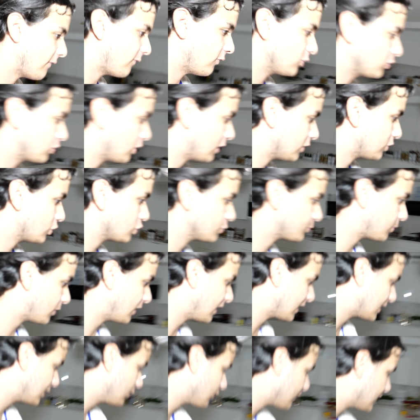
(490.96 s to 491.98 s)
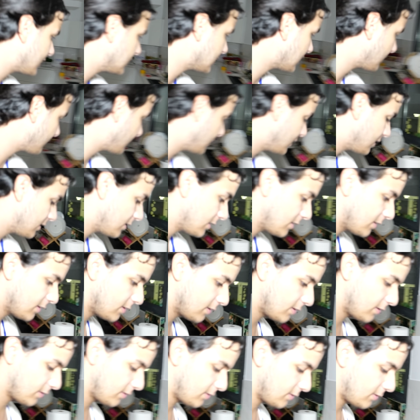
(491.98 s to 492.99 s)
on va voir dehors. Attends, je prends la clé, on sait jamais.
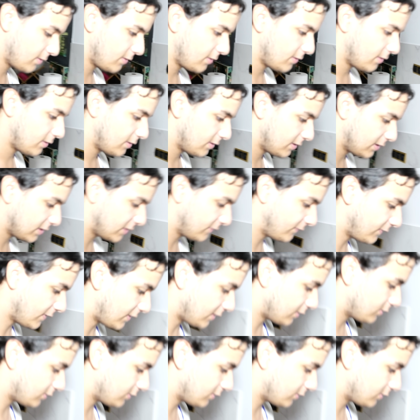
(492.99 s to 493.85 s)
Viens.